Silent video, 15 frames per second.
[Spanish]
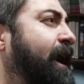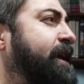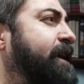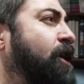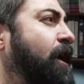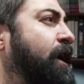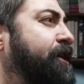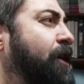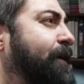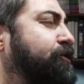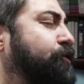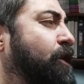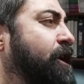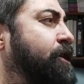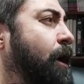el hijo de Robert
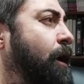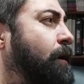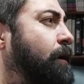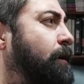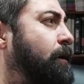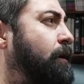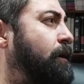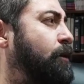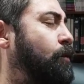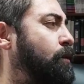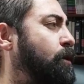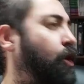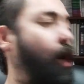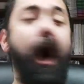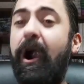Trujillo?
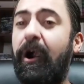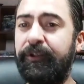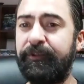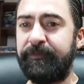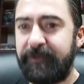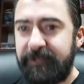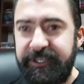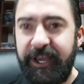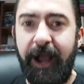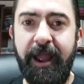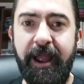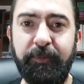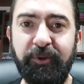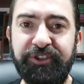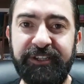Korn. Ya,
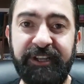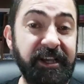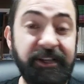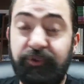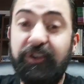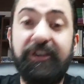eh, muchas veces.